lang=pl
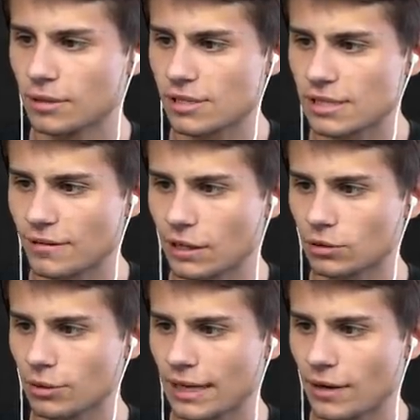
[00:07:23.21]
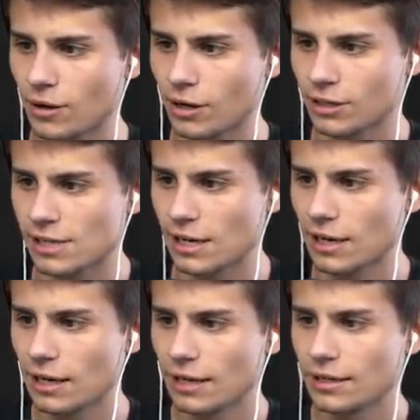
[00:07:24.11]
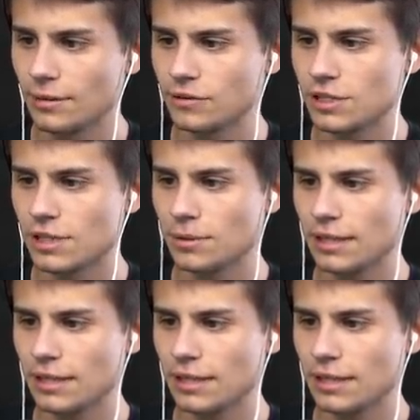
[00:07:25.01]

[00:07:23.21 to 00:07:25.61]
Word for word: to zostawię go tutaj i ogrodzę tymi wszystkimi